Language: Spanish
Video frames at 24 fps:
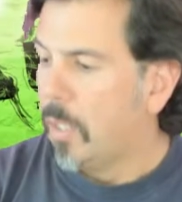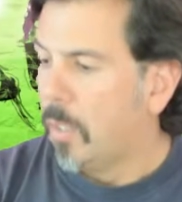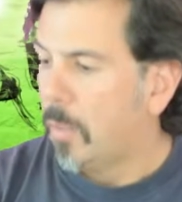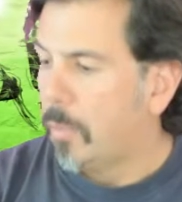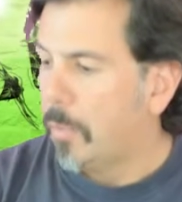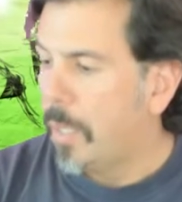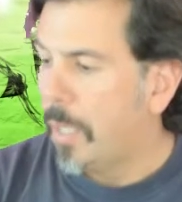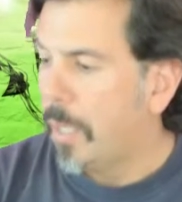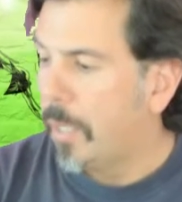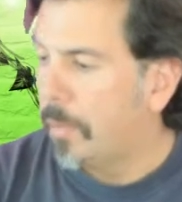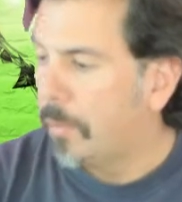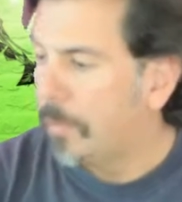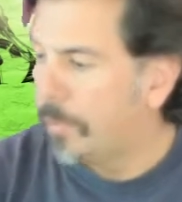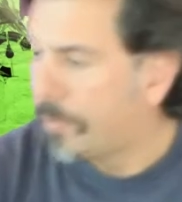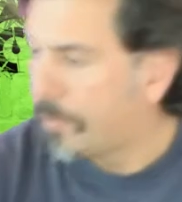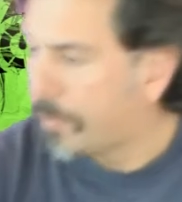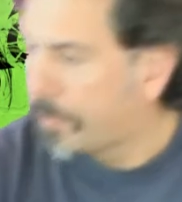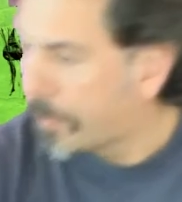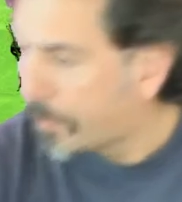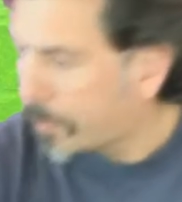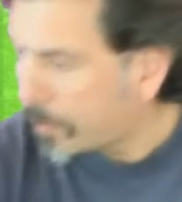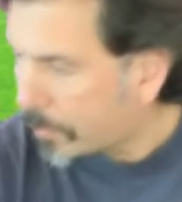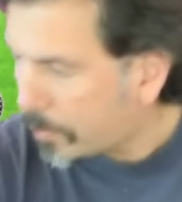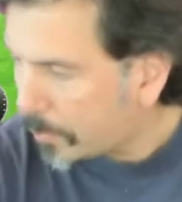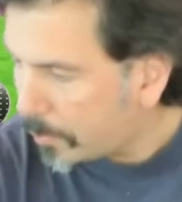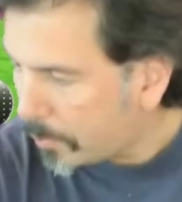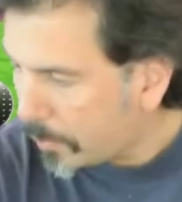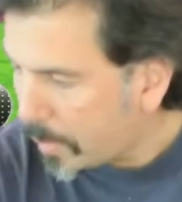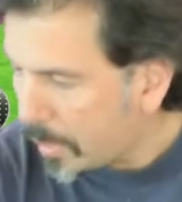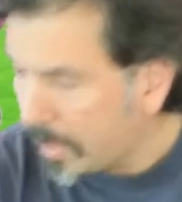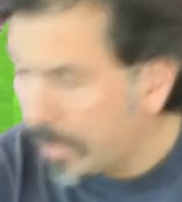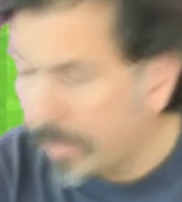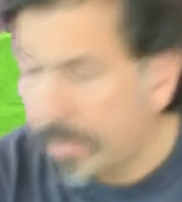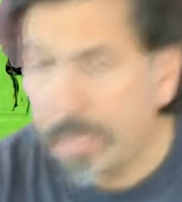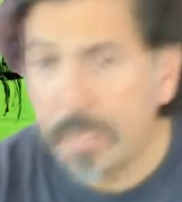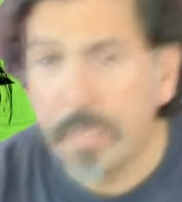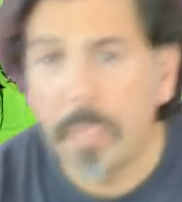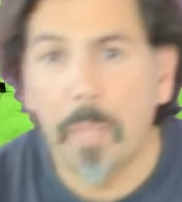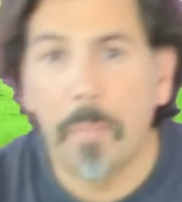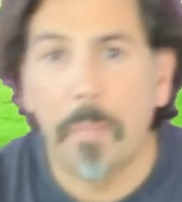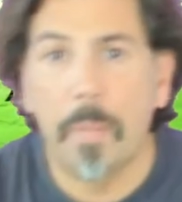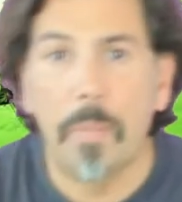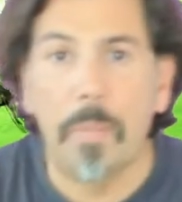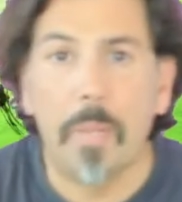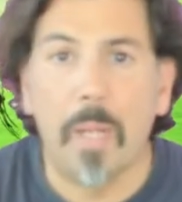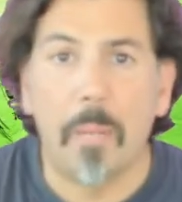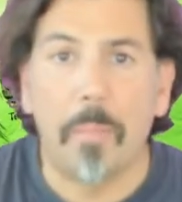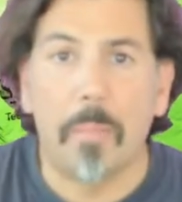Bien, este es el
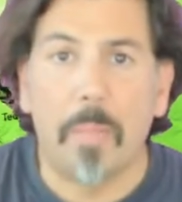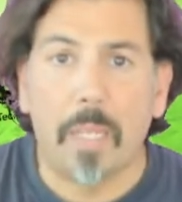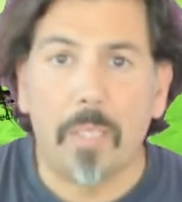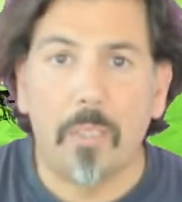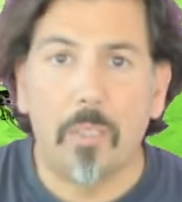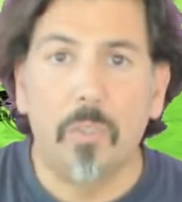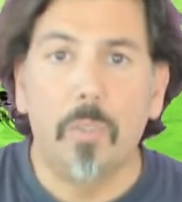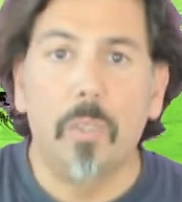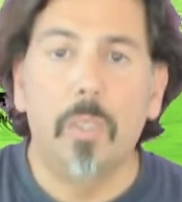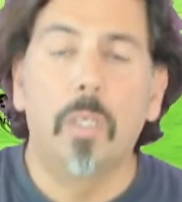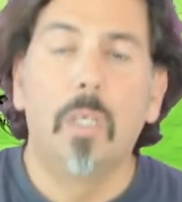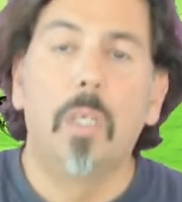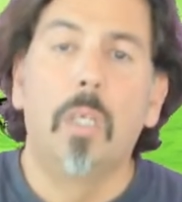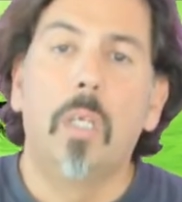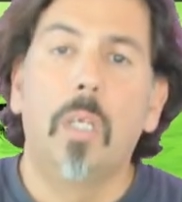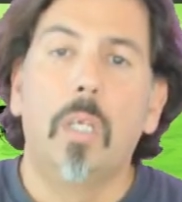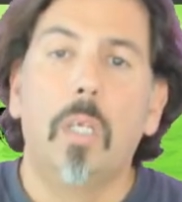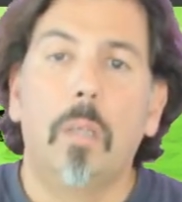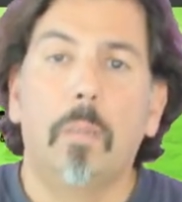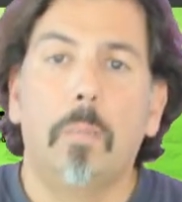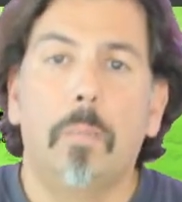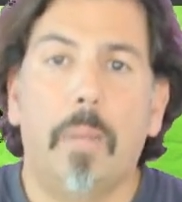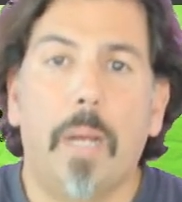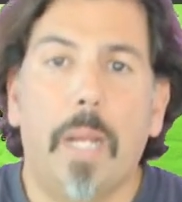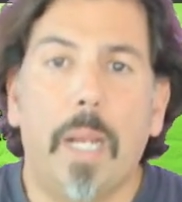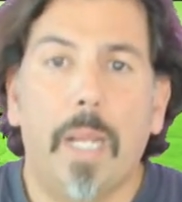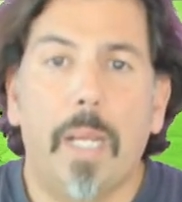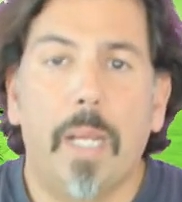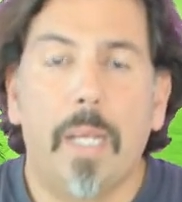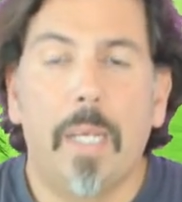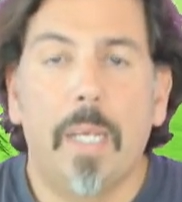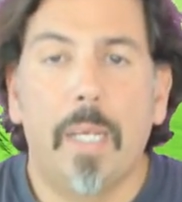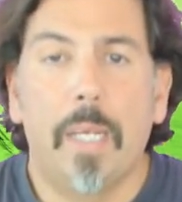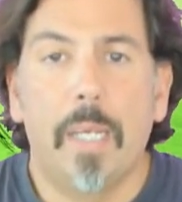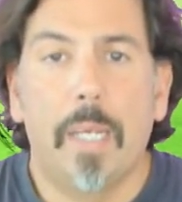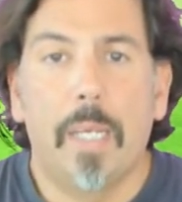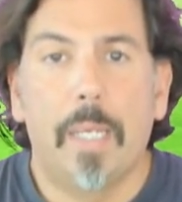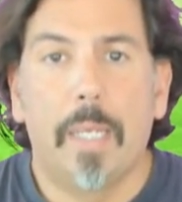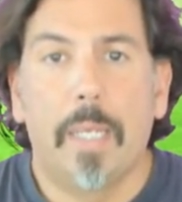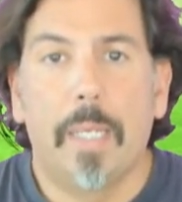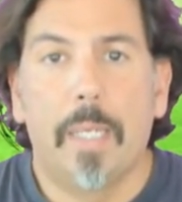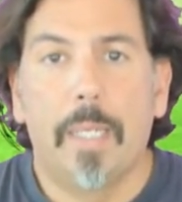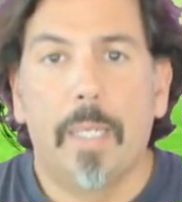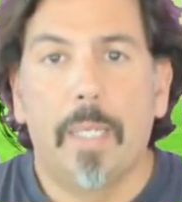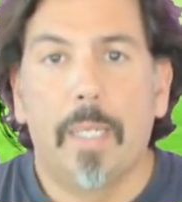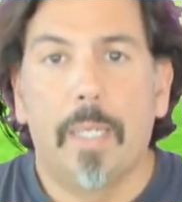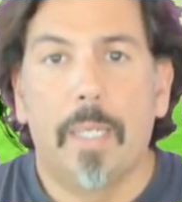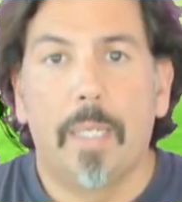primer paso para
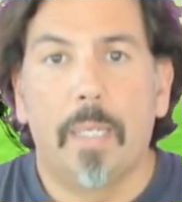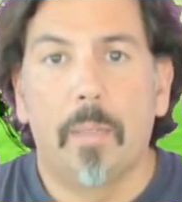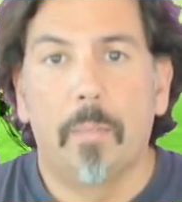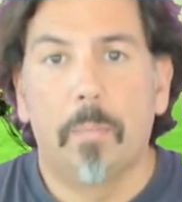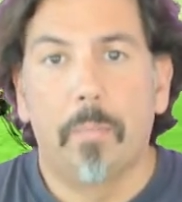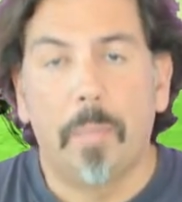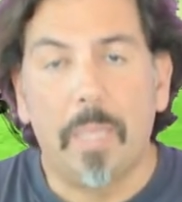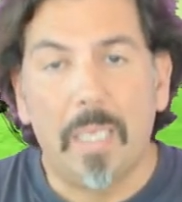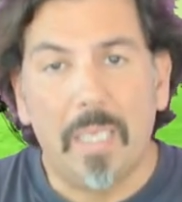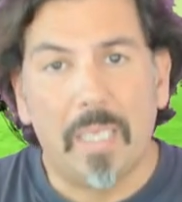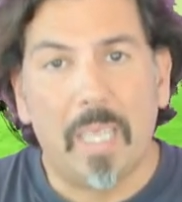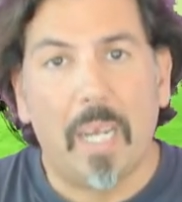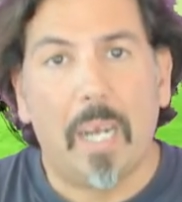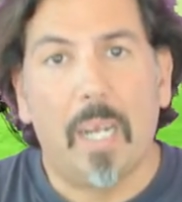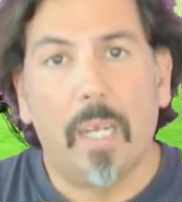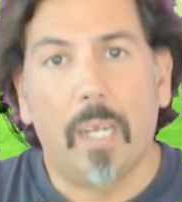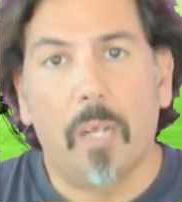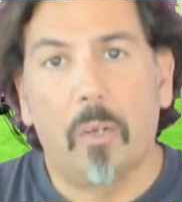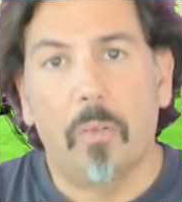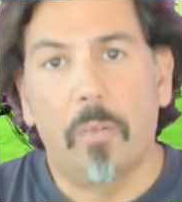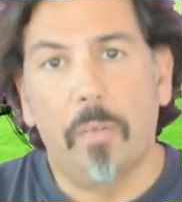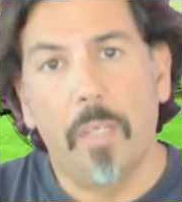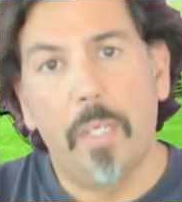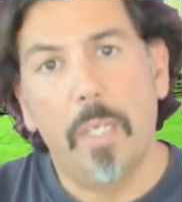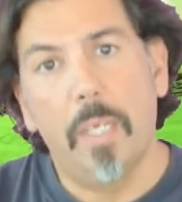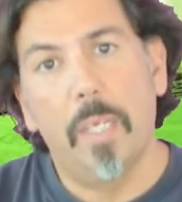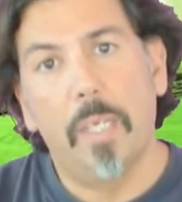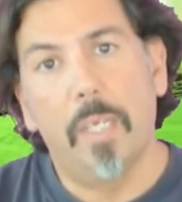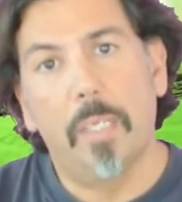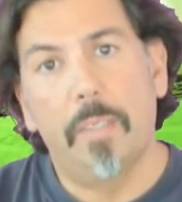ah, pintar la carrocería.